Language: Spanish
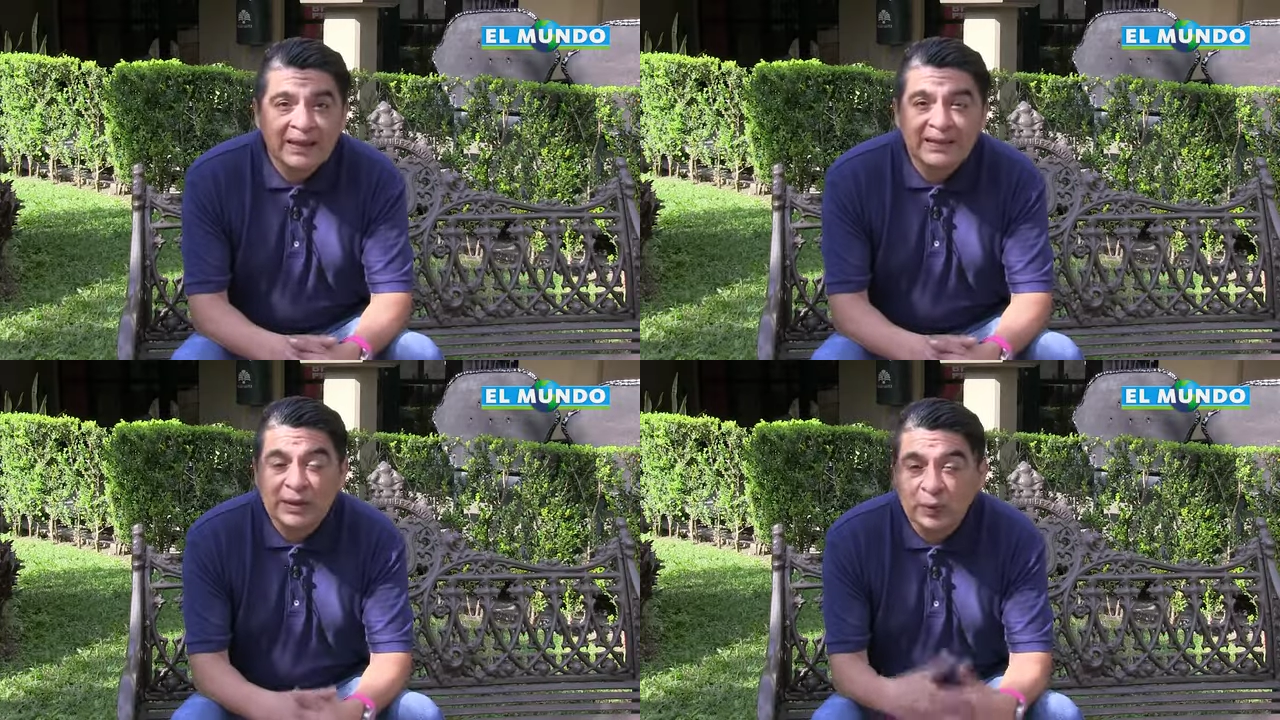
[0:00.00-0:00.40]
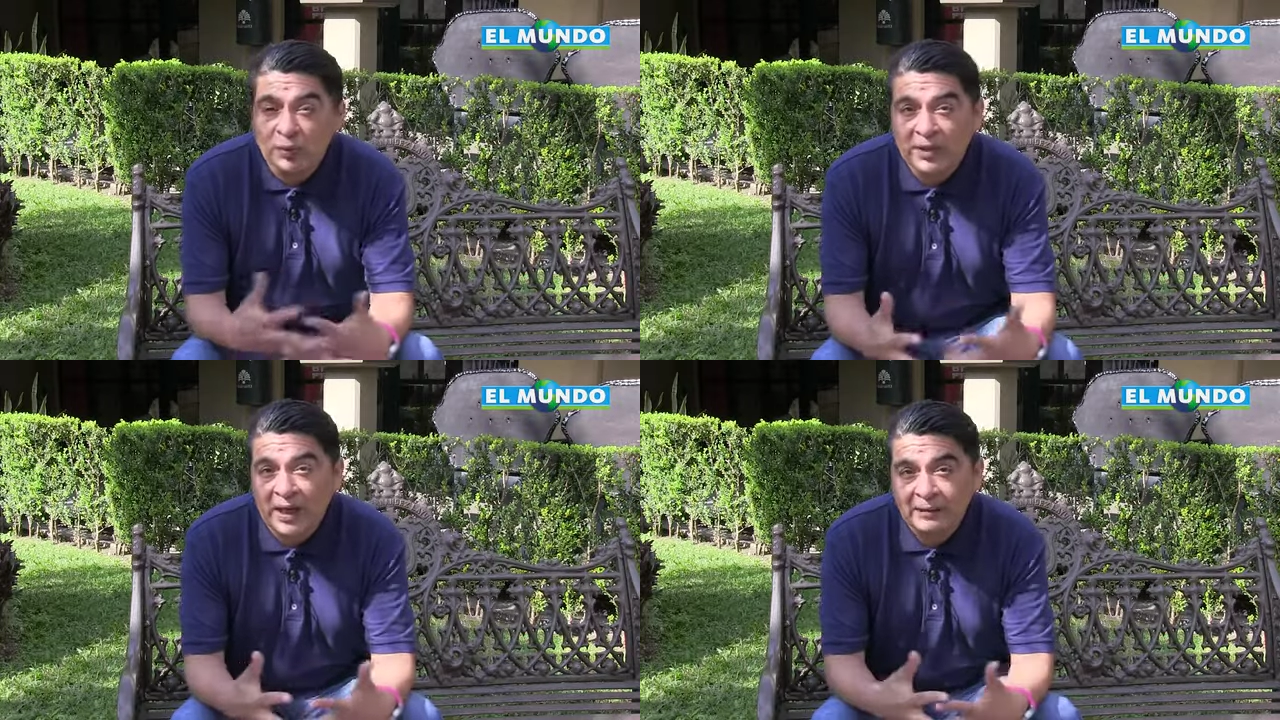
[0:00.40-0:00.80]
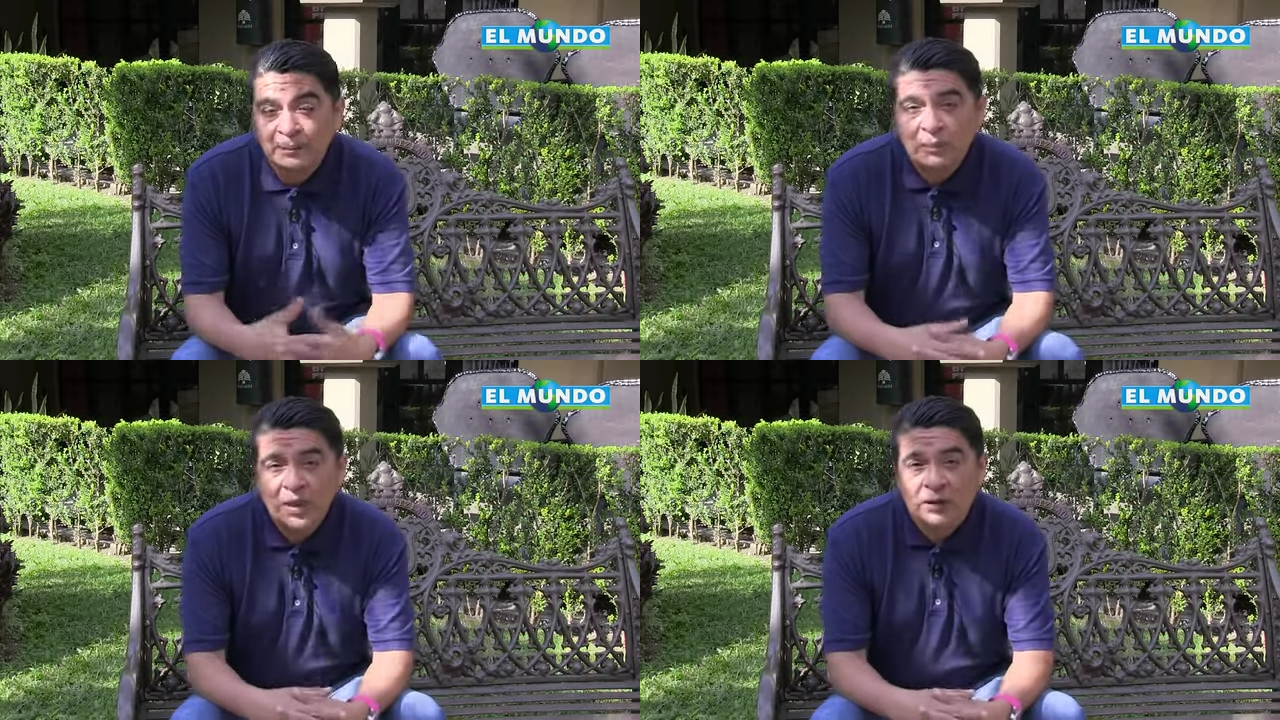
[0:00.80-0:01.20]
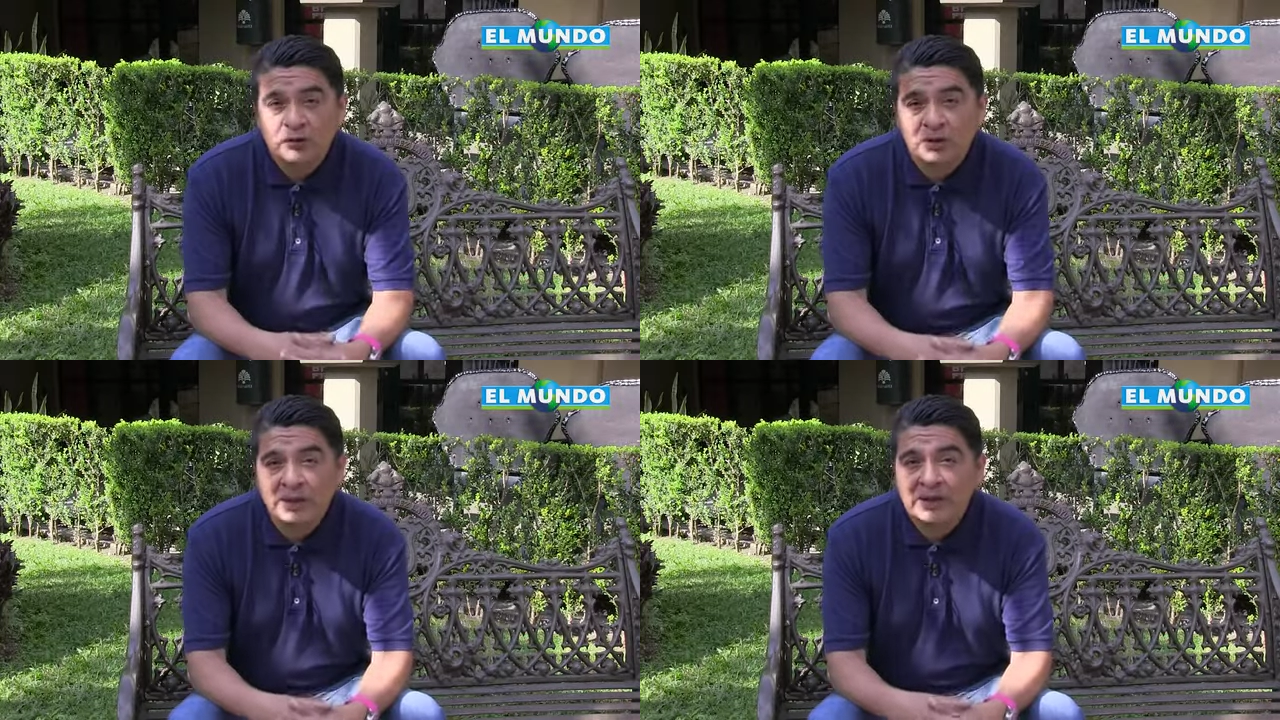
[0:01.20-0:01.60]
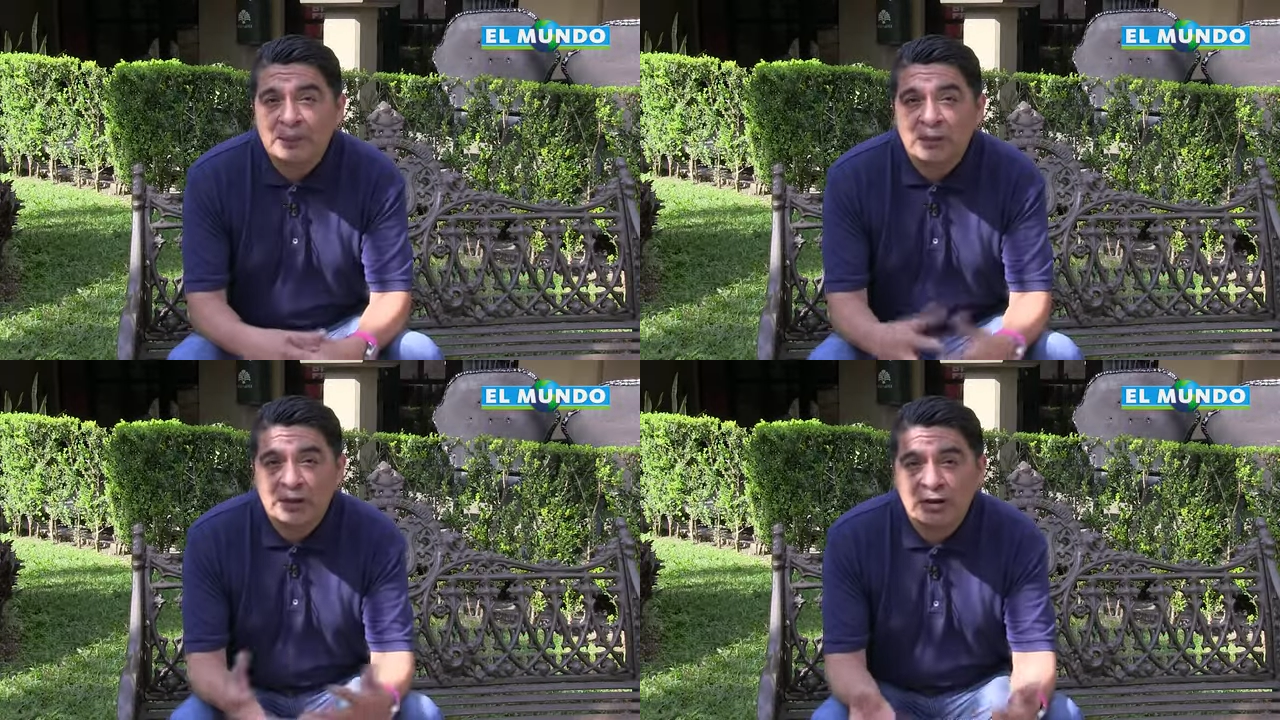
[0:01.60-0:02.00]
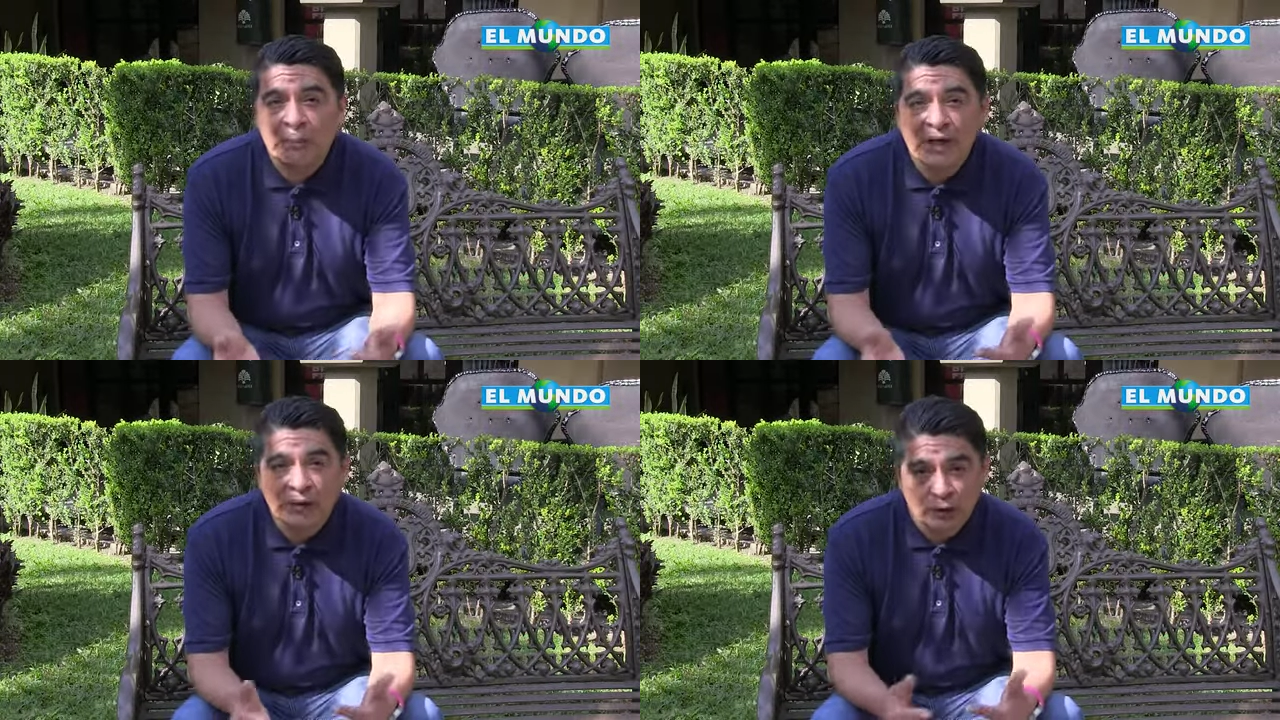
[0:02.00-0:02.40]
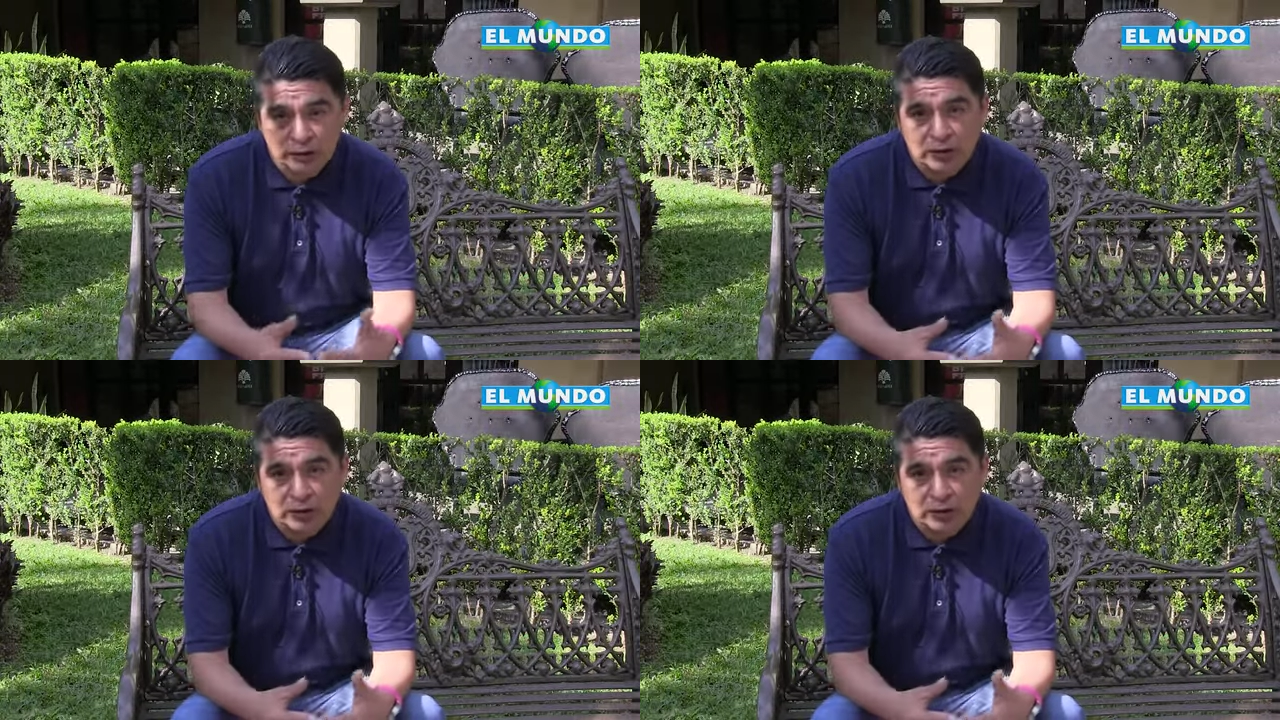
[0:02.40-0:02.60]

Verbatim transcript: que se unan no solamente al proyecto de Pega